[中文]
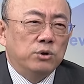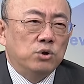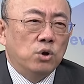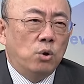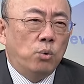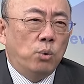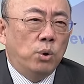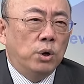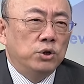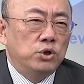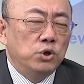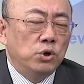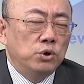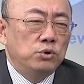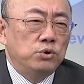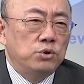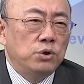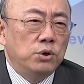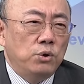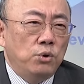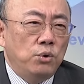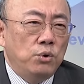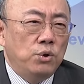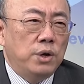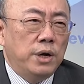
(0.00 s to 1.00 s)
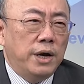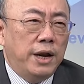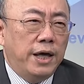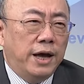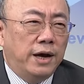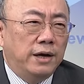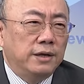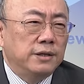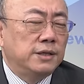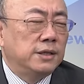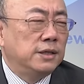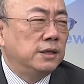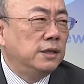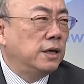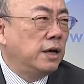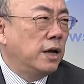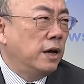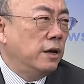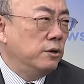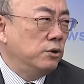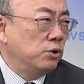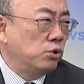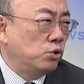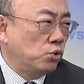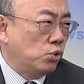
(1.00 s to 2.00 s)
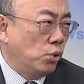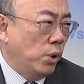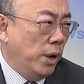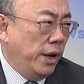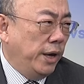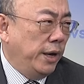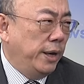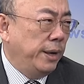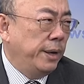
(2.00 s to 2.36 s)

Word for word: 说我就是运粮食跟水，